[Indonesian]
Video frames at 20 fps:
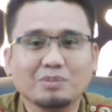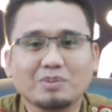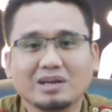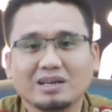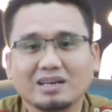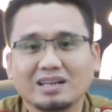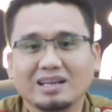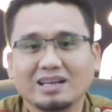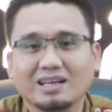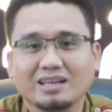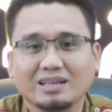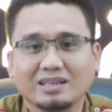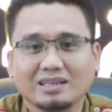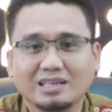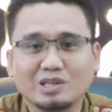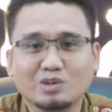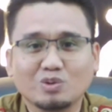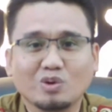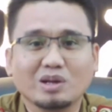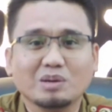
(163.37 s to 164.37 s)
kepada
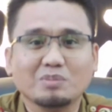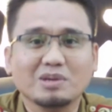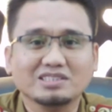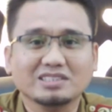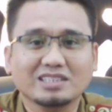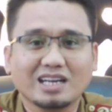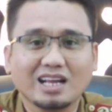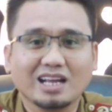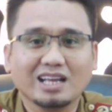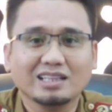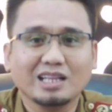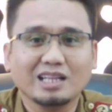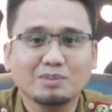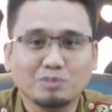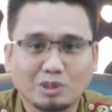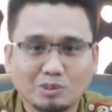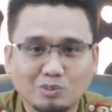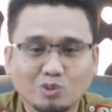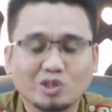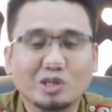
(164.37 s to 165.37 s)
lingkungan masyarakat
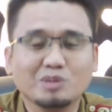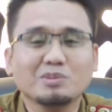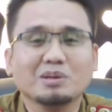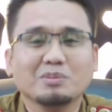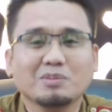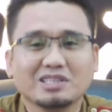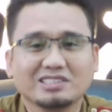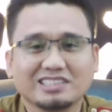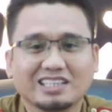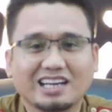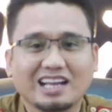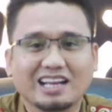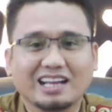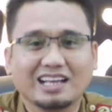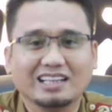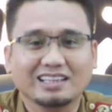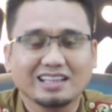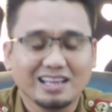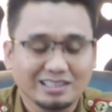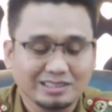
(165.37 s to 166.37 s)
dan permukiman
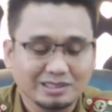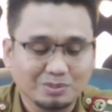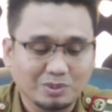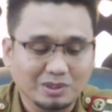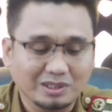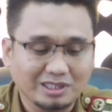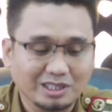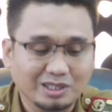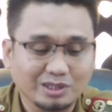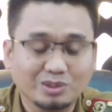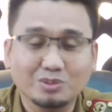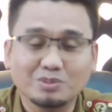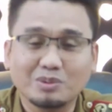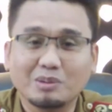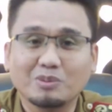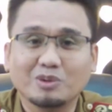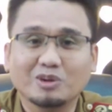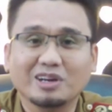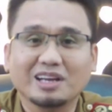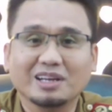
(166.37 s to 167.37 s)
masyarakat. Seperti itu,
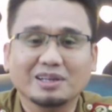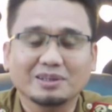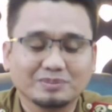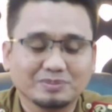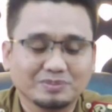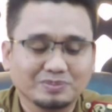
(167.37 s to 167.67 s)
Mbak Mona.